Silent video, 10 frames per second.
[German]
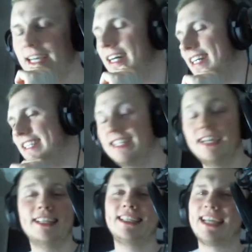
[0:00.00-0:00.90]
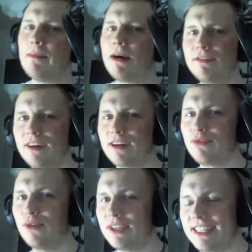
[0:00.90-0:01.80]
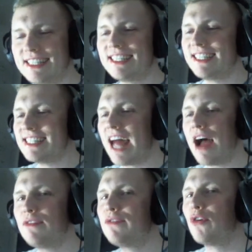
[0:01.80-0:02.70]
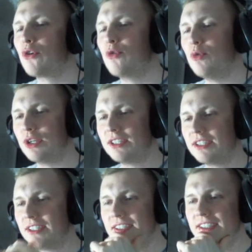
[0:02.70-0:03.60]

mit ah, Die Kamerafahrten viel. Die sind, die sind nach wie vor noch gut. Ausbauen.